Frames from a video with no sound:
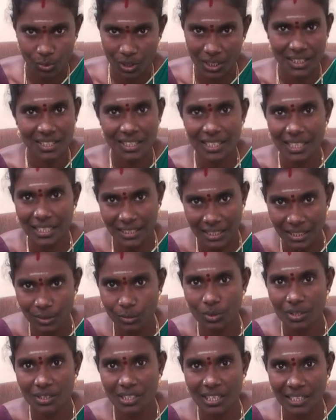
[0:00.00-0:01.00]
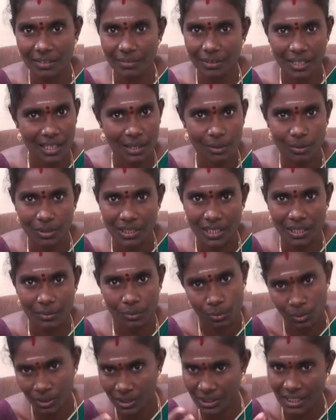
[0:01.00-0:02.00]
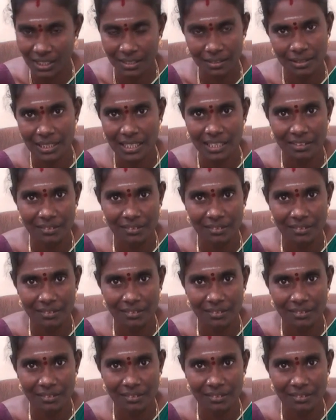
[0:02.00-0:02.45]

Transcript: உனக்கு நீ ஒரு தலைவன் நான் ஒரு தலைவன் உனக்கு தக